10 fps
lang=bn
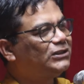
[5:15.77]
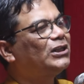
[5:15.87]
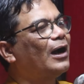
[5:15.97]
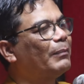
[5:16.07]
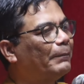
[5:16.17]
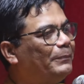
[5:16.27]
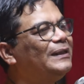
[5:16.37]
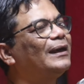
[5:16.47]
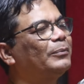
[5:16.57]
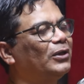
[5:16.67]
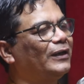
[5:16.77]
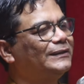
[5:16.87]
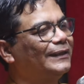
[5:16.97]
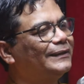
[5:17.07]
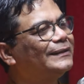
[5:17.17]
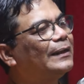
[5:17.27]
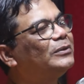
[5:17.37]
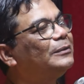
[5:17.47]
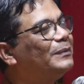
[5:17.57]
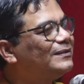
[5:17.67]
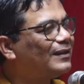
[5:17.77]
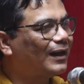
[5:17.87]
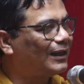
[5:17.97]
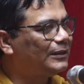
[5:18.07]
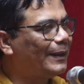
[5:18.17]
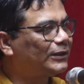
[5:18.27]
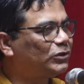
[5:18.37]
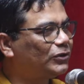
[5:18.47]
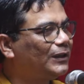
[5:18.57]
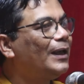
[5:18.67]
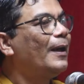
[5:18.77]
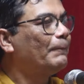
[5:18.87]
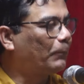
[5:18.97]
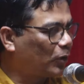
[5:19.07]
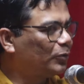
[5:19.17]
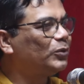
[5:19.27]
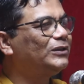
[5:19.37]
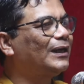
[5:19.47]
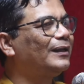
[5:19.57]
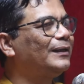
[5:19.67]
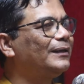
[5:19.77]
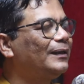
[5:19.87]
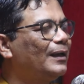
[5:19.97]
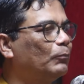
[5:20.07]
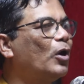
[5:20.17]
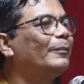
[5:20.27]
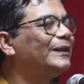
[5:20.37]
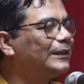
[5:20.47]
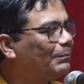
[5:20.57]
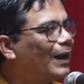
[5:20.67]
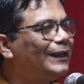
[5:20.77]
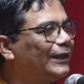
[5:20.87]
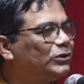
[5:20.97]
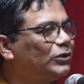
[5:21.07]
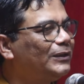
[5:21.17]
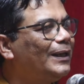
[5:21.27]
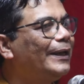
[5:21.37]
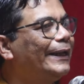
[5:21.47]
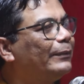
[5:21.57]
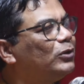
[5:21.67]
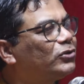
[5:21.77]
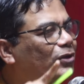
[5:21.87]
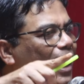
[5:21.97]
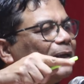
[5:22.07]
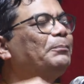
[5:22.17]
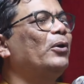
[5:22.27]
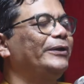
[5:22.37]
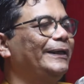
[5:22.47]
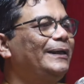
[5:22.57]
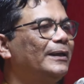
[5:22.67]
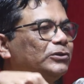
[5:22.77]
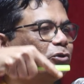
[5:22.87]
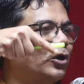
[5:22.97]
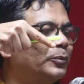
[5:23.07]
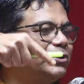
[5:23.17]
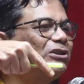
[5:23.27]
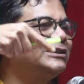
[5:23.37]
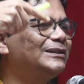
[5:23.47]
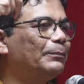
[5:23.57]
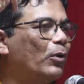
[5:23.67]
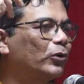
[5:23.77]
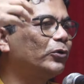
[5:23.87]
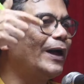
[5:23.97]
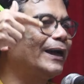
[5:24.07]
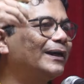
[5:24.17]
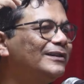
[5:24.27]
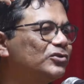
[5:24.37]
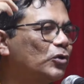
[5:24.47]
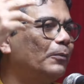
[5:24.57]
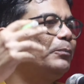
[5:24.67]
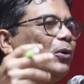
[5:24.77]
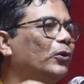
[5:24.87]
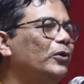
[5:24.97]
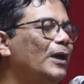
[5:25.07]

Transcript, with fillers: দিশা বা পিলার বলা হয় যাদেরকে তার মধ্যে মির্জা গালিব একজন পরবর্তীকালে মোহাম্মদ ইকবাল একজন এবং তারপরে সর্বশেষ যে বড় একখানি স্তম্ভ